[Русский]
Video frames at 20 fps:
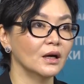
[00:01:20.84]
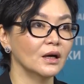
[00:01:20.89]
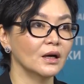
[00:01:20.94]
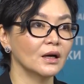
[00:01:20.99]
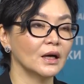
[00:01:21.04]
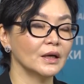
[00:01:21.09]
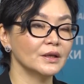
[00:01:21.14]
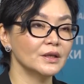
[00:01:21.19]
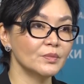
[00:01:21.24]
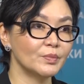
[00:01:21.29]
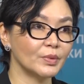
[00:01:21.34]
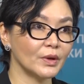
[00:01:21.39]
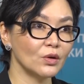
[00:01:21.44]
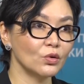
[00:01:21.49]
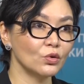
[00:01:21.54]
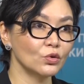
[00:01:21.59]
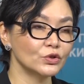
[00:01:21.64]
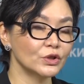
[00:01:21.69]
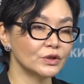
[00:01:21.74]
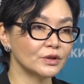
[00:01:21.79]
Они
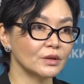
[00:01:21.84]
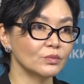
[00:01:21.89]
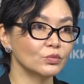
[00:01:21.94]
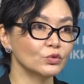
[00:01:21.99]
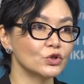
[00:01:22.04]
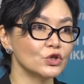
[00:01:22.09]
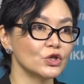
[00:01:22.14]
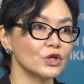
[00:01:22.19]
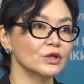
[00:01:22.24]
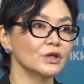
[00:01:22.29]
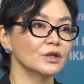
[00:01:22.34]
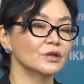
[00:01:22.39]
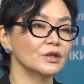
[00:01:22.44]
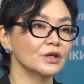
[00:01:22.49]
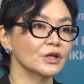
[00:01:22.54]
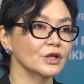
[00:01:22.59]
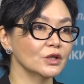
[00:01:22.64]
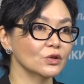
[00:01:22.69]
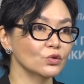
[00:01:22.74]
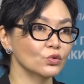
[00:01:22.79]
проходят обучение,
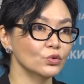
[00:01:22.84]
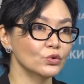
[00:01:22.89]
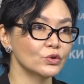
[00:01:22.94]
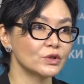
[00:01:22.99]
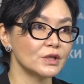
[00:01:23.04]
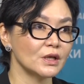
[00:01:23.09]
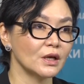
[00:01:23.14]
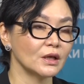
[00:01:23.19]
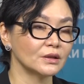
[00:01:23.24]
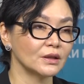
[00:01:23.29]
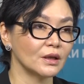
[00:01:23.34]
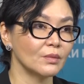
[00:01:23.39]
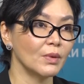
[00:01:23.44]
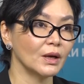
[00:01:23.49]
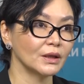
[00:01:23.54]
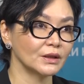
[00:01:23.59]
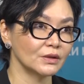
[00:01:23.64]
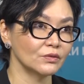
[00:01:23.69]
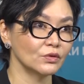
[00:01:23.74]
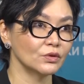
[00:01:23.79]
тренируются,
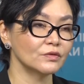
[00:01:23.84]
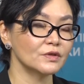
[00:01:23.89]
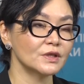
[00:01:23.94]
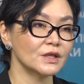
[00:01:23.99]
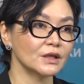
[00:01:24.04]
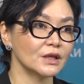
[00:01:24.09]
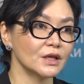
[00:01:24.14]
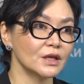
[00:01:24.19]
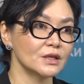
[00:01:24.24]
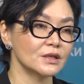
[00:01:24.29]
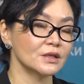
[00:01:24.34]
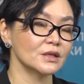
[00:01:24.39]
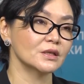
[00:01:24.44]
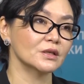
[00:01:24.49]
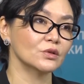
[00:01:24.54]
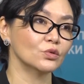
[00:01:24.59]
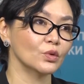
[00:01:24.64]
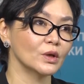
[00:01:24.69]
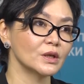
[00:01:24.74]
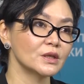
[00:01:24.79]
отрабатывают все кейсы
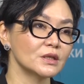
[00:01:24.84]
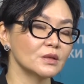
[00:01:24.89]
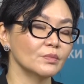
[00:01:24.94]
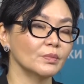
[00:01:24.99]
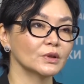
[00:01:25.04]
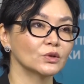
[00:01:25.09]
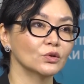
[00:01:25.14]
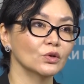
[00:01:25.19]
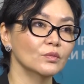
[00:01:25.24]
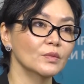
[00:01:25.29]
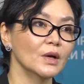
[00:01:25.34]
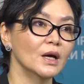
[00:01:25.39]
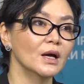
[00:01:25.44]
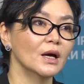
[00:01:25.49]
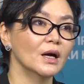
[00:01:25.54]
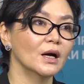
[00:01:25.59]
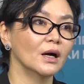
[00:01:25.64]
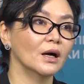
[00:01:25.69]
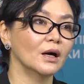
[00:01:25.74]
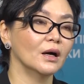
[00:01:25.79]
ситуации, потом
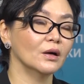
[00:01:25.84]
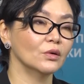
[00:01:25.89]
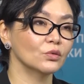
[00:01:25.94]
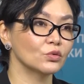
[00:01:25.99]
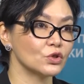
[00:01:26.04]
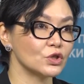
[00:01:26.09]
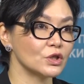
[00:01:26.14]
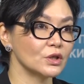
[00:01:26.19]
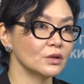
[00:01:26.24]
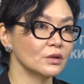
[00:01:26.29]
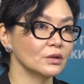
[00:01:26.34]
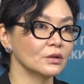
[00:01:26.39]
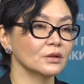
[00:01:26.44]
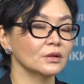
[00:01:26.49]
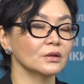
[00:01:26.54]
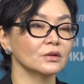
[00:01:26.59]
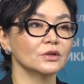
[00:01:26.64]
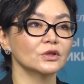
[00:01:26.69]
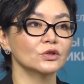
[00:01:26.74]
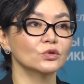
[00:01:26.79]
а, уже
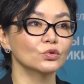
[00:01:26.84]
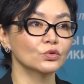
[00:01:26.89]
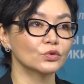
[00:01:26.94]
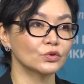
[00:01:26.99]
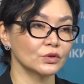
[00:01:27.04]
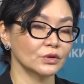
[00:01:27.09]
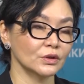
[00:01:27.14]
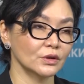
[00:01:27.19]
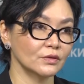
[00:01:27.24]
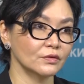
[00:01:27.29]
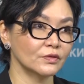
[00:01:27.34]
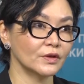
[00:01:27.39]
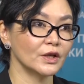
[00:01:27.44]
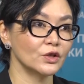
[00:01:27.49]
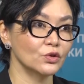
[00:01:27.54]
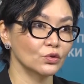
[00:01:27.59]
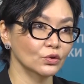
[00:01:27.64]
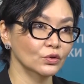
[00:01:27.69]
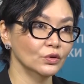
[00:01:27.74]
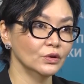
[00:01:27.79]
идут в
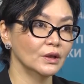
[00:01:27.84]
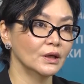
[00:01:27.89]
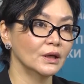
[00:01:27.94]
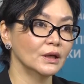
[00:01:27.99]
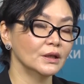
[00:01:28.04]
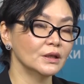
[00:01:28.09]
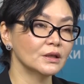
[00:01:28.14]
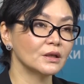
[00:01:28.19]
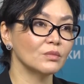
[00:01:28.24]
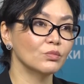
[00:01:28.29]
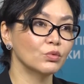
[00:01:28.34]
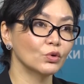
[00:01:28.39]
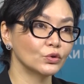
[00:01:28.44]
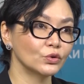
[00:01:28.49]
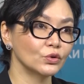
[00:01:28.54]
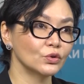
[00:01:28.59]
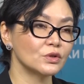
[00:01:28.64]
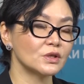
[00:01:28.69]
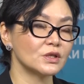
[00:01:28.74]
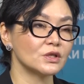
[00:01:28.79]
район и
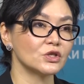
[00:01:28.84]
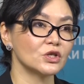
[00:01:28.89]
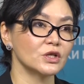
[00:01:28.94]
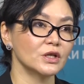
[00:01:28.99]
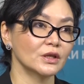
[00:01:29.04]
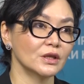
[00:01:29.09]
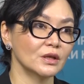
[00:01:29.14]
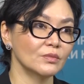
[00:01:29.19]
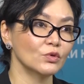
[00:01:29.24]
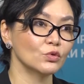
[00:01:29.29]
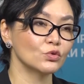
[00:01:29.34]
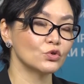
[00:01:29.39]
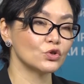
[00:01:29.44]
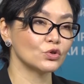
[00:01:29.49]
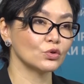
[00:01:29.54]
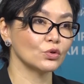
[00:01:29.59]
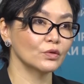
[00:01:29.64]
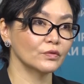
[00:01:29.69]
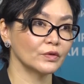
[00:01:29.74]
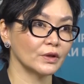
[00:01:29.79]
работают с членами
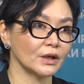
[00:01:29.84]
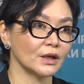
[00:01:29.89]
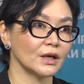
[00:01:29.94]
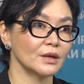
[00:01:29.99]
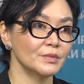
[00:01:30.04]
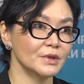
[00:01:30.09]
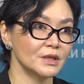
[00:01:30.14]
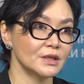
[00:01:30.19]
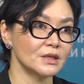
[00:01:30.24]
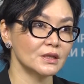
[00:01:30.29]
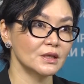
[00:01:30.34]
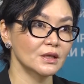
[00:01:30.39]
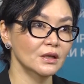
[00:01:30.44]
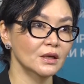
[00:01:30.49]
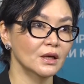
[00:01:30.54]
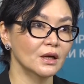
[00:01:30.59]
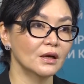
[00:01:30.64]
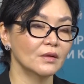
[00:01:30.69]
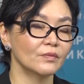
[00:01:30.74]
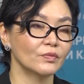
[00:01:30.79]
участковых комиссий,
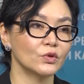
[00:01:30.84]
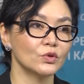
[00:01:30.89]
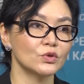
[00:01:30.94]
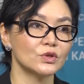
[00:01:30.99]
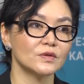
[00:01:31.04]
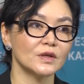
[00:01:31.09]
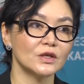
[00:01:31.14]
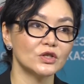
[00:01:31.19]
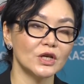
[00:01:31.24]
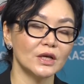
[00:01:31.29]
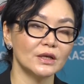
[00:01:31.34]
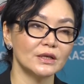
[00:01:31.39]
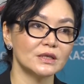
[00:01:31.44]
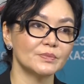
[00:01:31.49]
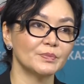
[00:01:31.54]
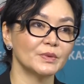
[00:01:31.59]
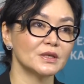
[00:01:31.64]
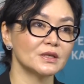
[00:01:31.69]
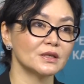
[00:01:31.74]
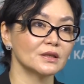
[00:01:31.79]
то есть вначале с
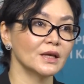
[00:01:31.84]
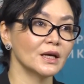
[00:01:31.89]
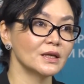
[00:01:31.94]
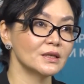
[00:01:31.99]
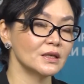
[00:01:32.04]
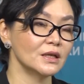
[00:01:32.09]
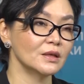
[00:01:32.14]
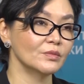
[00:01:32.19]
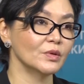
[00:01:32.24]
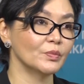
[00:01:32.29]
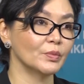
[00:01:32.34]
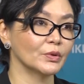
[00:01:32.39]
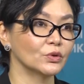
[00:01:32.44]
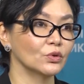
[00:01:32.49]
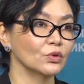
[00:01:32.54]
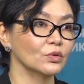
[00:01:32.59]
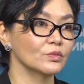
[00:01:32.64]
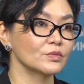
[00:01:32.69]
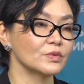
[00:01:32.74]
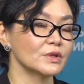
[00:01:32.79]
председателями,
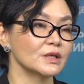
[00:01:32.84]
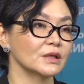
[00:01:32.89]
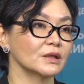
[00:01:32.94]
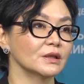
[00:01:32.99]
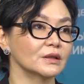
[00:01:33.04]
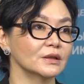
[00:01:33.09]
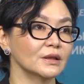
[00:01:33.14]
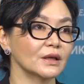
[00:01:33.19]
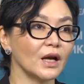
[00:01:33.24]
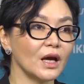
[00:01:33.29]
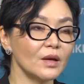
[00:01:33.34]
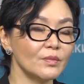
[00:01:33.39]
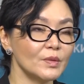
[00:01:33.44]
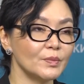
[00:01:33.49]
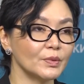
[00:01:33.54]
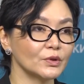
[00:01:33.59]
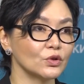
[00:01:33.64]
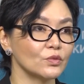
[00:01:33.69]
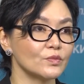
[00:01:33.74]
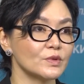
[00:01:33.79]
потом с секретарями,
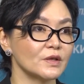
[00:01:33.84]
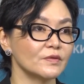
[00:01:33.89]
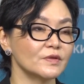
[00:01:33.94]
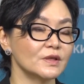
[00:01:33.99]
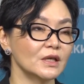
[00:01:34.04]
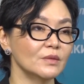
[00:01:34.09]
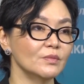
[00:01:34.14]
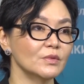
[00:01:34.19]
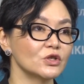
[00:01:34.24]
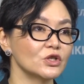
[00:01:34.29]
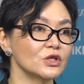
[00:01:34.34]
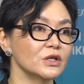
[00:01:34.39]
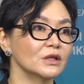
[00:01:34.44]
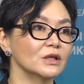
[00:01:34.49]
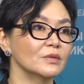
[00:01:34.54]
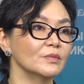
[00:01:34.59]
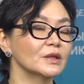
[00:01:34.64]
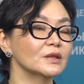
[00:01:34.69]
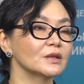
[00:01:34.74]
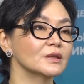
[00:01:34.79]
потом со всеми
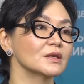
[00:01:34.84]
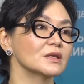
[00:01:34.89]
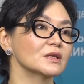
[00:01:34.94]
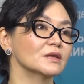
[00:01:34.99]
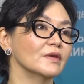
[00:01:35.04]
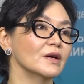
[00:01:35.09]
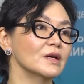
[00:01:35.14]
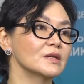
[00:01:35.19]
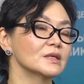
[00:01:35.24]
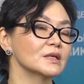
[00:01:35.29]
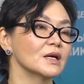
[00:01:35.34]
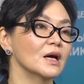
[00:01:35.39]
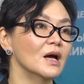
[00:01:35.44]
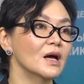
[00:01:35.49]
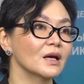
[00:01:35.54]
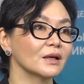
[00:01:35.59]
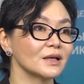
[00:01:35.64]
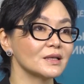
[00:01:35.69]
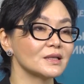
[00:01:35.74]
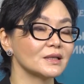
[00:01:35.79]
членами. Это называется
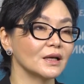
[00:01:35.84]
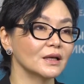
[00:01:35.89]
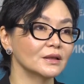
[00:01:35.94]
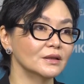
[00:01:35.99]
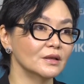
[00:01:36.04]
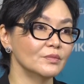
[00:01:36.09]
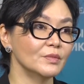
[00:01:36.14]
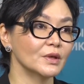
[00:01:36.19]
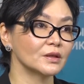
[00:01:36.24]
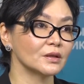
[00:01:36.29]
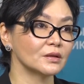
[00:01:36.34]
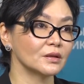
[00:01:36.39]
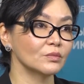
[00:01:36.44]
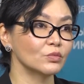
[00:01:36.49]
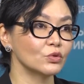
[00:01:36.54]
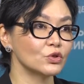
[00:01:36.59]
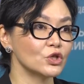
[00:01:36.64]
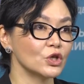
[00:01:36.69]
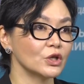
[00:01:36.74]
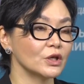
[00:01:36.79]
каскадный метод
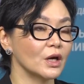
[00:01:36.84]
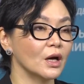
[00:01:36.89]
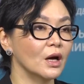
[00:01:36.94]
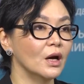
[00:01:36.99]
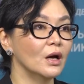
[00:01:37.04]
обучения.